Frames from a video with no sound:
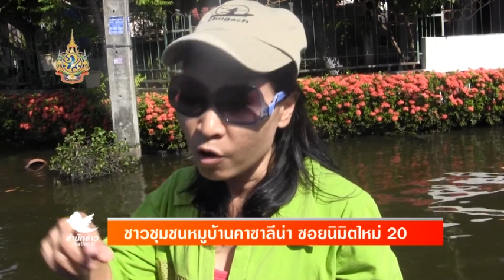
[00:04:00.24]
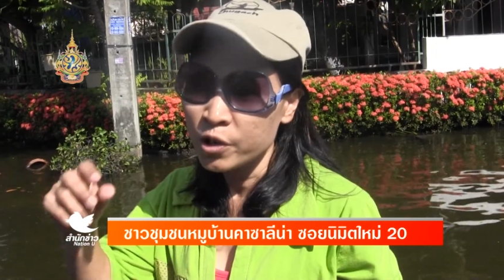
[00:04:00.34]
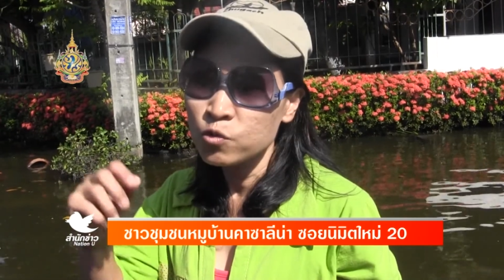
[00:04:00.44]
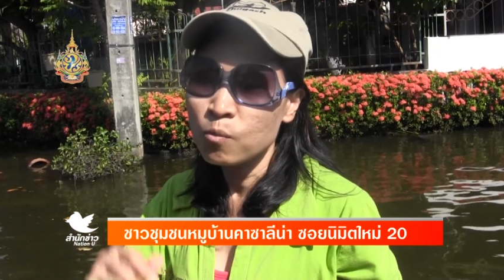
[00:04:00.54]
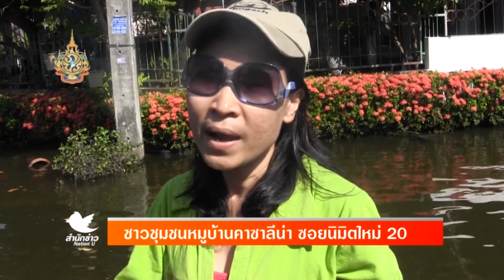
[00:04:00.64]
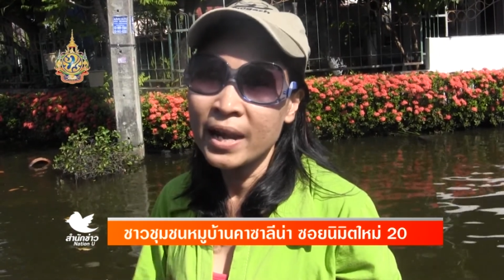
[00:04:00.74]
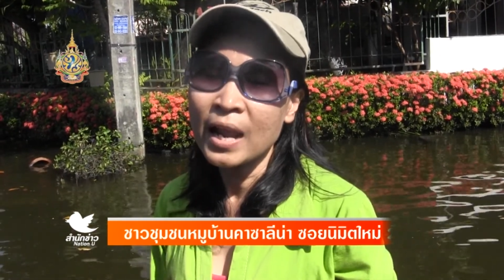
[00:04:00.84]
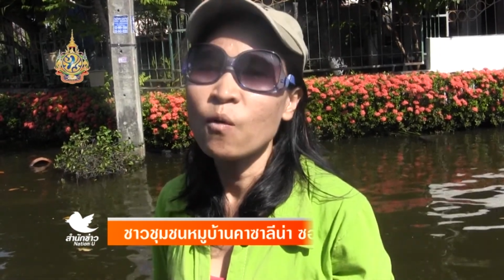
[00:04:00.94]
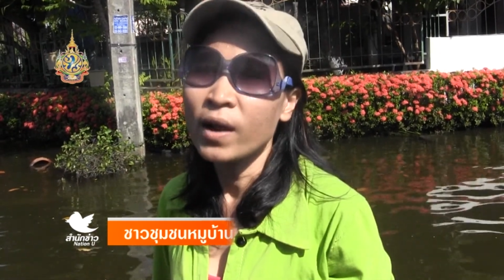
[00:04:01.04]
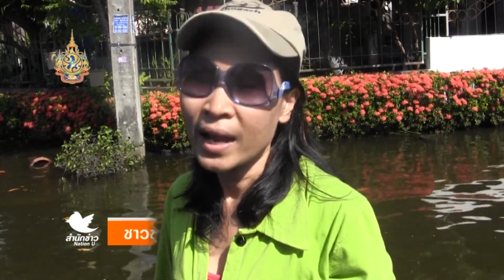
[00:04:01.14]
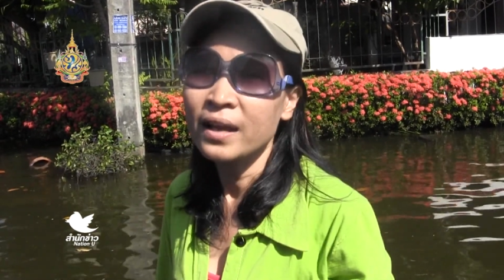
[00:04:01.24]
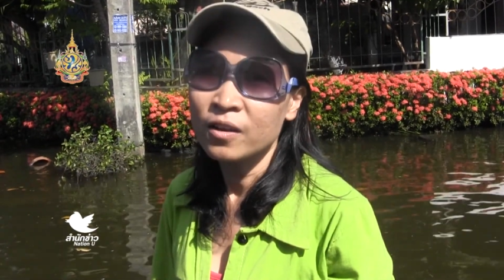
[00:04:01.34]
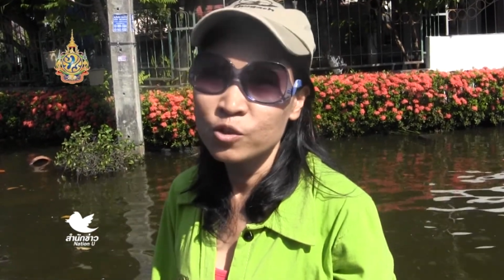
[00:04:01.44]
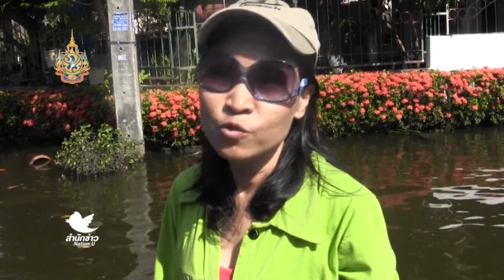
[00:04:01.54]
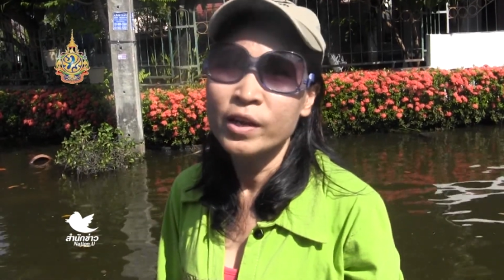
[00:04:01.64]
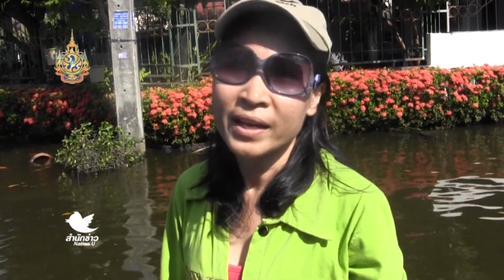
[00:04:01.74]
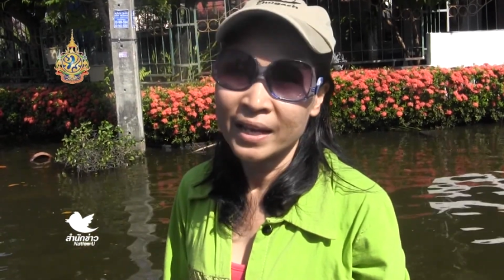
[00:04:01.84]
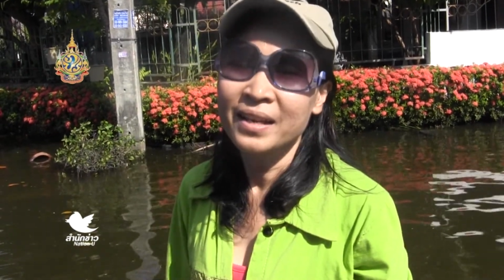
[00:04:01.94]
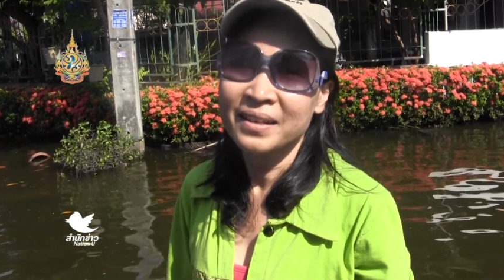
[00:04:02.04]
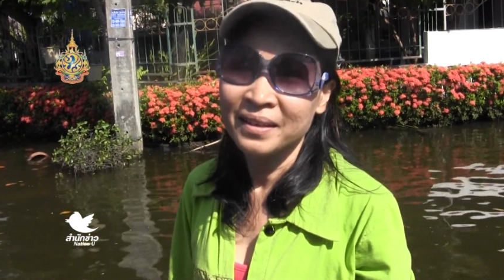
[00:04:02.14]
ขอให้อยู่บ้านเราค่ะกั
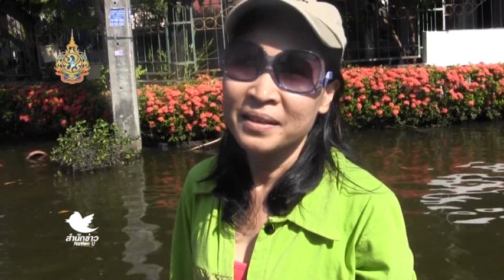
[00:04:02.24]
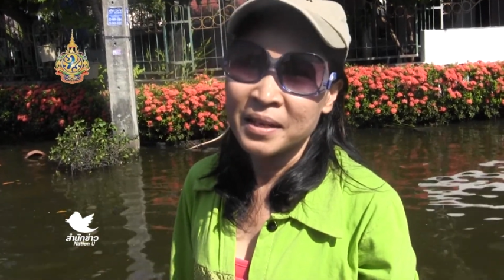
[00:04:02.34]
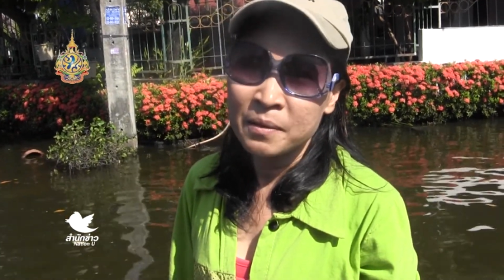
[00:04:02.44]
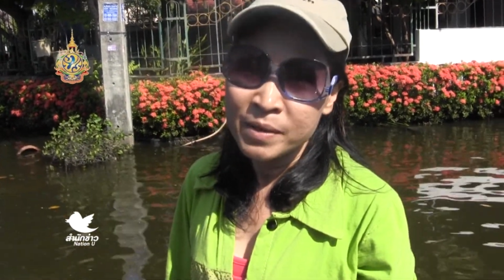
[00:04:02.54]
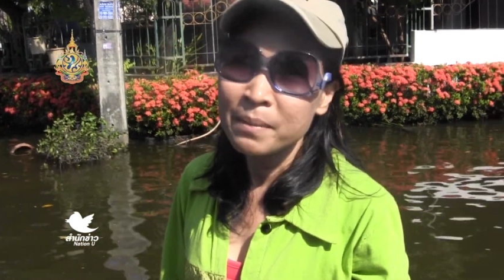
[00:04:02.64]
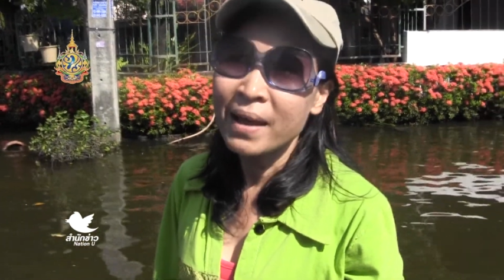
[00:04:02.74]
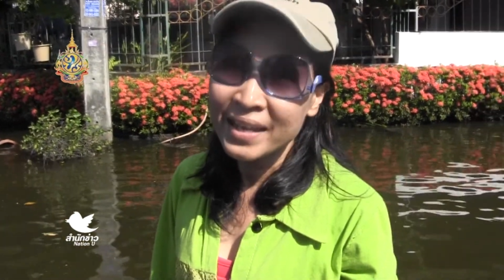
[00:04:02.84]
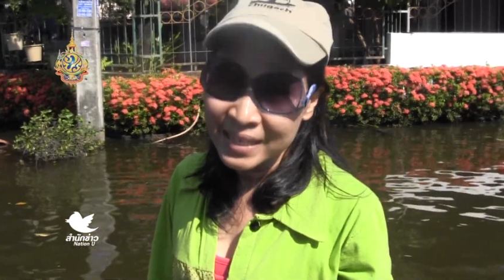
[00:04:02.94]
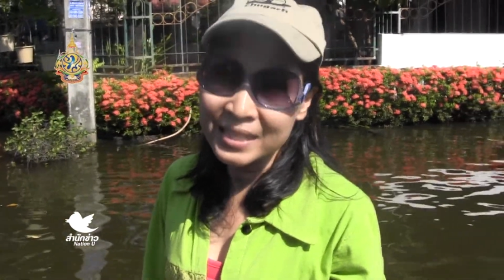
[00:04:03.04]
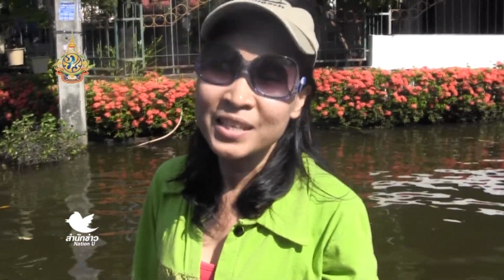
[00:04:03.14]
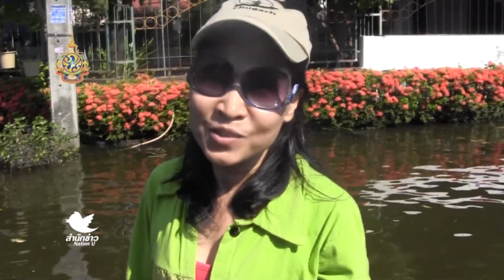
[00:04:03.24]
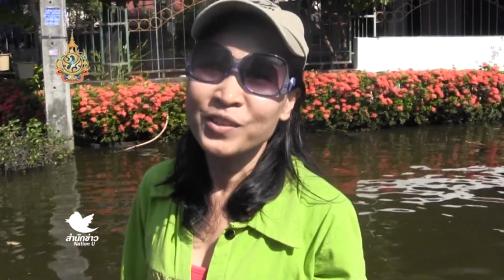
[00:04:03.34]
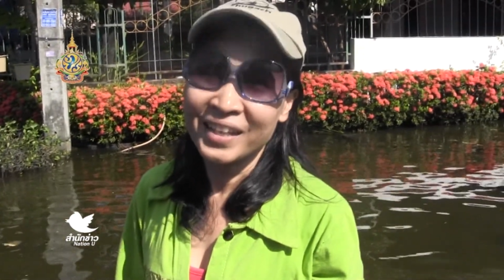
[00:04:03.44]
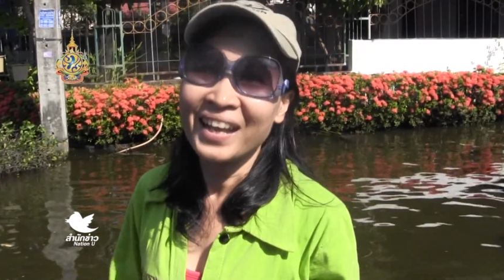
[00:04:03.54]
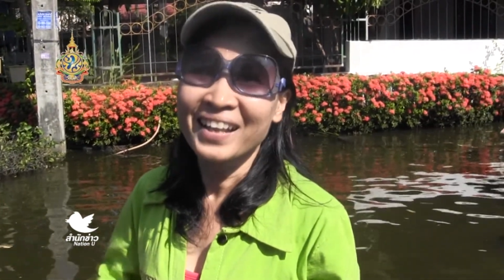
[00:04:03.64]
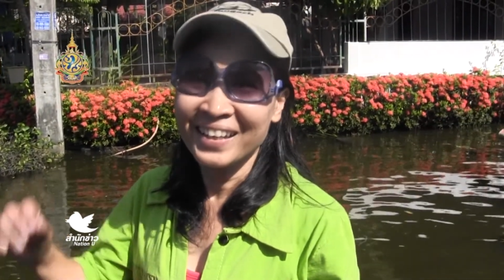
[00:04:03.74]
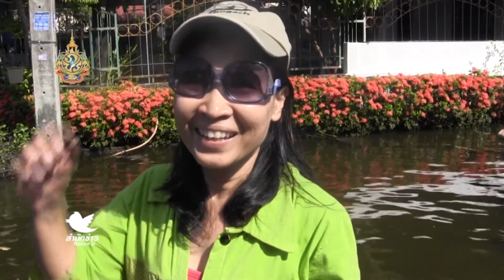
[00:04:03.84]
นเพื่อนบ้านดีที่สุดค่ะ